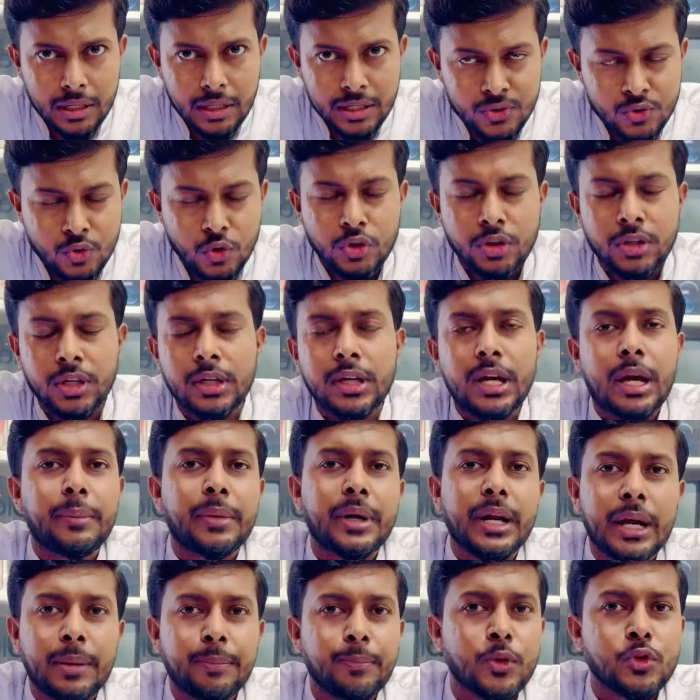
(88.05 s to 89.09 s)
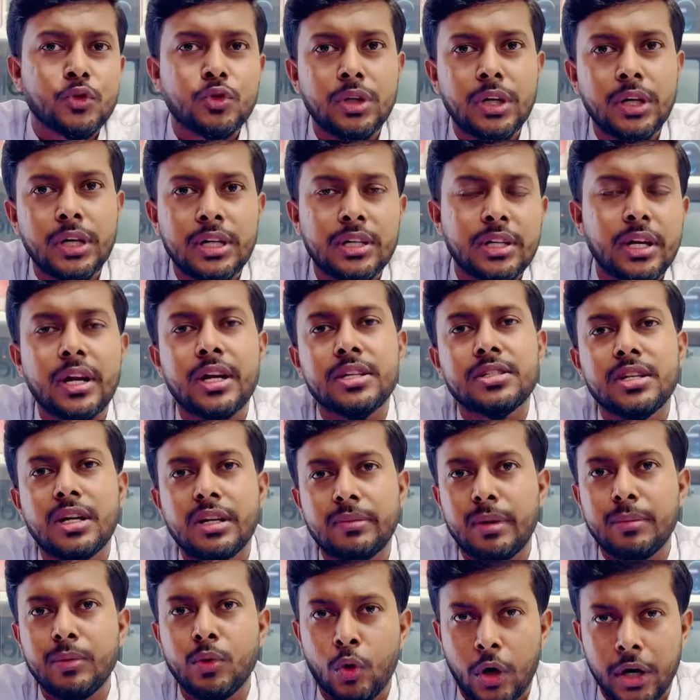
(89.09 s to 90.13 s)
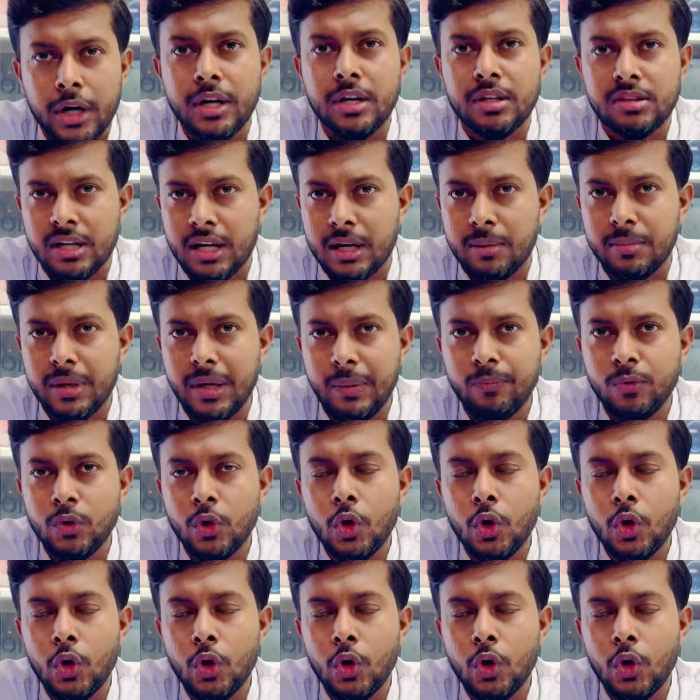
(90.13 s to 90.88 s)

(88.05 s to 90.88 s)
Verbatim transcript: স্টোর থেকে আমার এক বছরের ইন্টারন্যাশনালভাবে ওয়ারেন্টি থাকবে